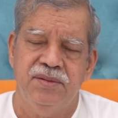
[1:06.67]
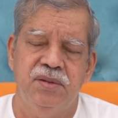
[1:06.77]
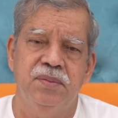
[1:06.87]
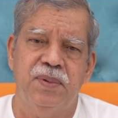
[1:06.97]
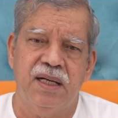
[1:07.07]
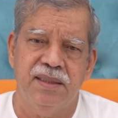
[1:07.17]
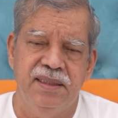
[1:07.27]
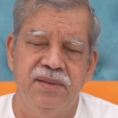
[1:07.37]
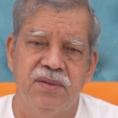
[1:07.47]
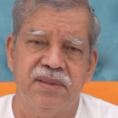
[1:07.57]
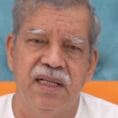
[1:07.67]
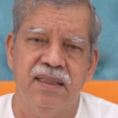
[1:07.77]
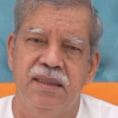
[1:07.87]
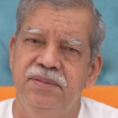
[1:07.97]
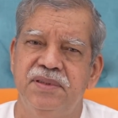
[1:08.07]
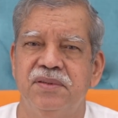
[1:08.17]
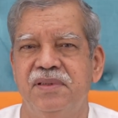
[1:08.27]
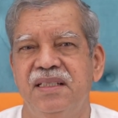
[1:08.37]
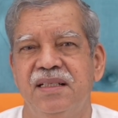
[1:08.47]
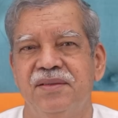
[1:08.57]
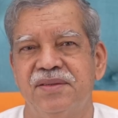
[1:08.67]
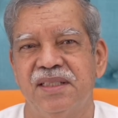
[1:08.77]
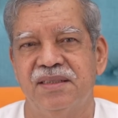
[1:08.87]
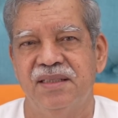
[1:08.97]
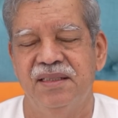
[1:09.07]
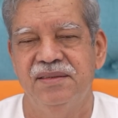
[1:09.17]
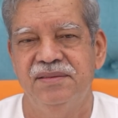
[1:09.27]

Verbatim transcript: जो पराधीन होता है कभी सुखी नहीं हो सकता